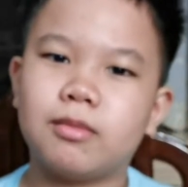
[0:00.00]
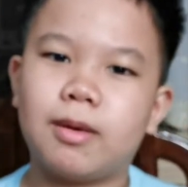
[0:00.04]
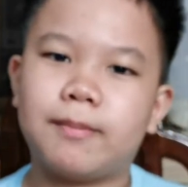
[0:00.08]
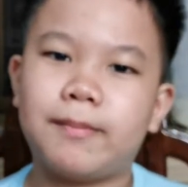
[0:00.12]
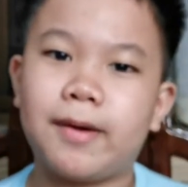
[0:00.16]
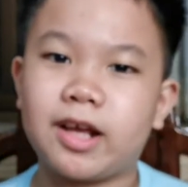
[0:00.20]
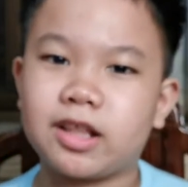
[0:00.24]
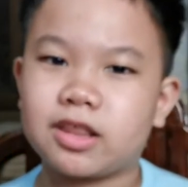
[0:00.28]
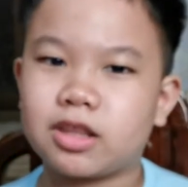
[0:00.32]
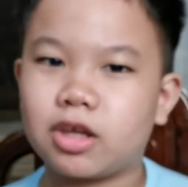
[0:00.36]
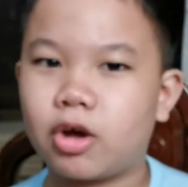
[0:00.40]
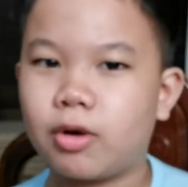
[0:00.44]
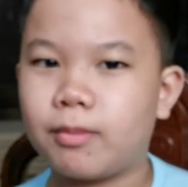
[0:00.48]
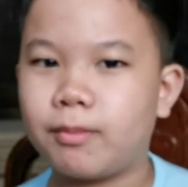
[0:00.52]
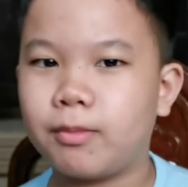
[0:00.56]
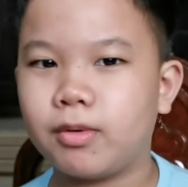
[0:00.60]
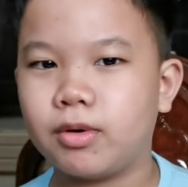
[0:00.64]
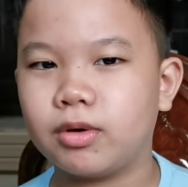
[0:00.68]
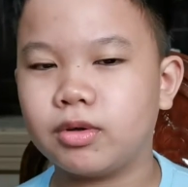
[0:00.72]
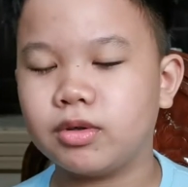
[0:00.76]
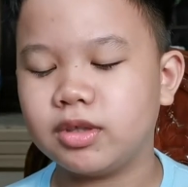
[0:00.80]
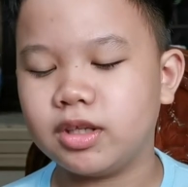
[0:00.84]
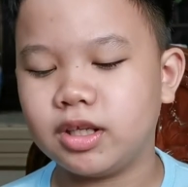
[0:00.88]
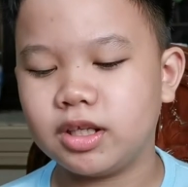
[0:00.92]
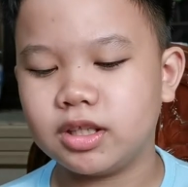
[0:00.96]
pakita ko po
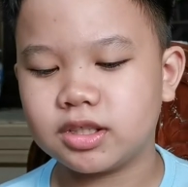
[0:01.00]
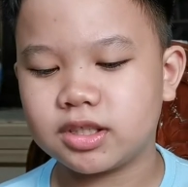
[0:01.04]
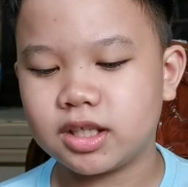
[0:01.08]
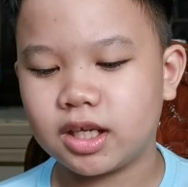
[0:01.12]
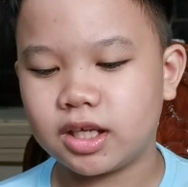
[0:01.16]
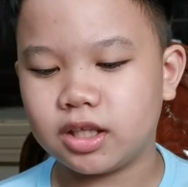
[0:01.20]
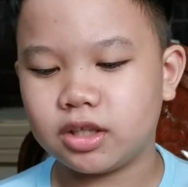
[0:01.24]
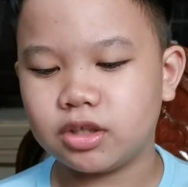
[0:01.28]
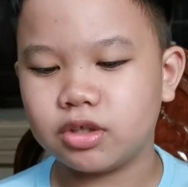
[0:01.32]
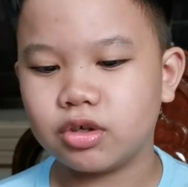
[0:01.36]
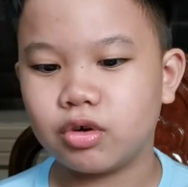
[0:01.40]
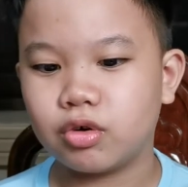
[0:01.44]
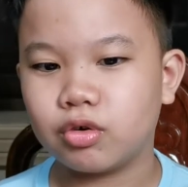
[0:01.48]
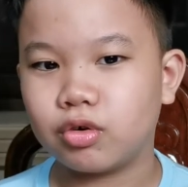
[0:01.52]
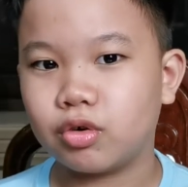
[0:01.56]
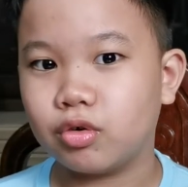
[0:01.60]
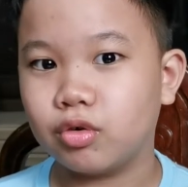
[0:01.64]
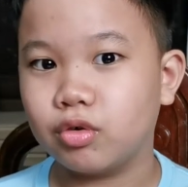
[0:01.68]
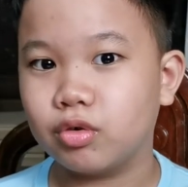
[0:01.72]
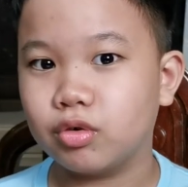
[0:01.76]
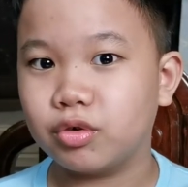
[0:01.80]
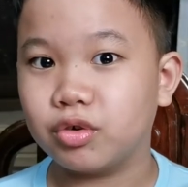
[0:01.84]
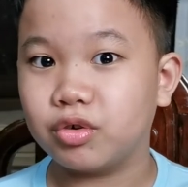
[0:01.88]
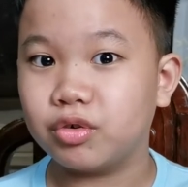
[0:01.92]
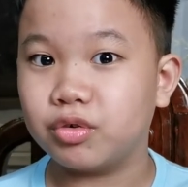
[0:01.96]
din sa inyo
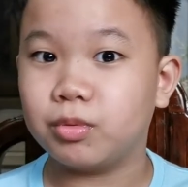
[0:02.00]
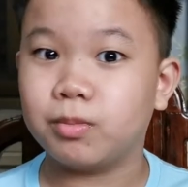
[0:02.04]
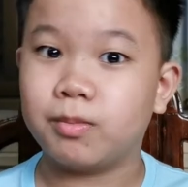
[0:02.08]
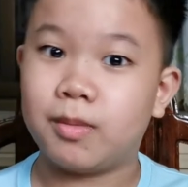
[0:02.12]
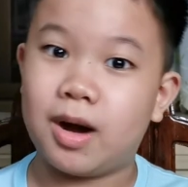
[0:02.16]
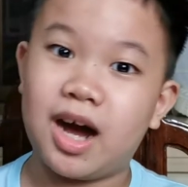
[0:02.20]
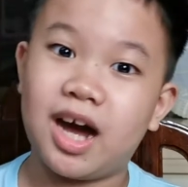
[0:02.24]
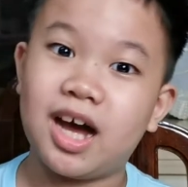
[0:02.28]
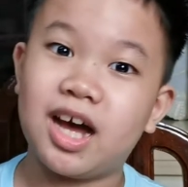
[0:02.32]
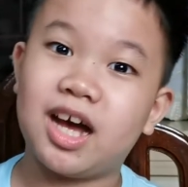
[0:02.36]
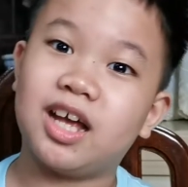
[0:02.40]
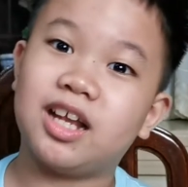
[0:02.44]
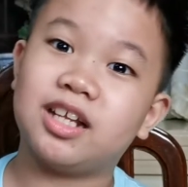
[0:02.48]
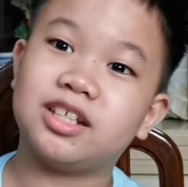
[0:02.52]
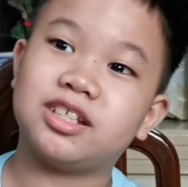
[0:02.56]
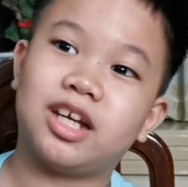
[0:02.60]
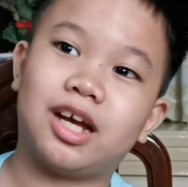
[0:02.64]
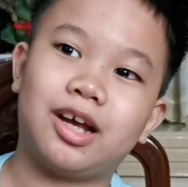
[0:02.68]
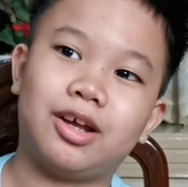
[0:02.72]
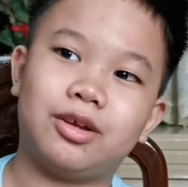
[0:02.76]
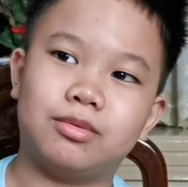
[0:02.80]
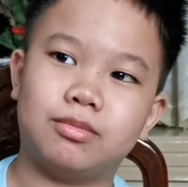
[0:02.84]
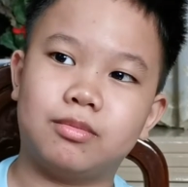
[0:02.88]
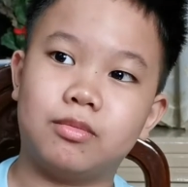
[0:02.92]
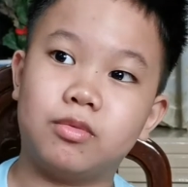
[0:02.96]
kung mahal,
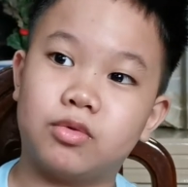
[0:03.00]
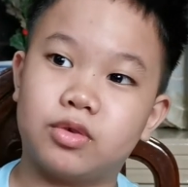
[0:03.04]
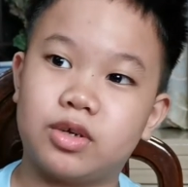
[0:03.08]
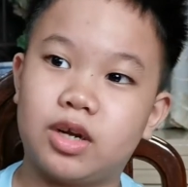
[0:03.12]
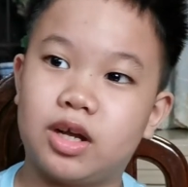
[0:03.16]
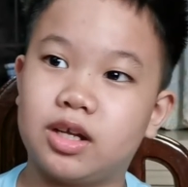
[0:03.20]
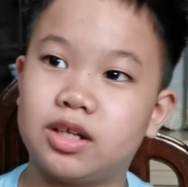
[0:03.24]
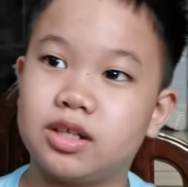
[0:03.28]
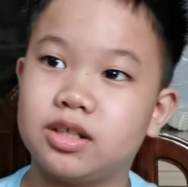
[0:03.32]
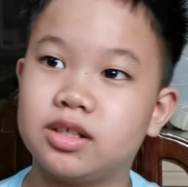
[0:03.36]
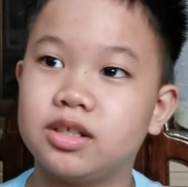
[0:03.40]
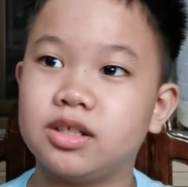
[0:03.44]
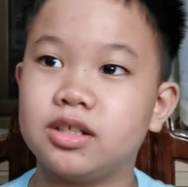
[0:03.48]
tsaka yung mura.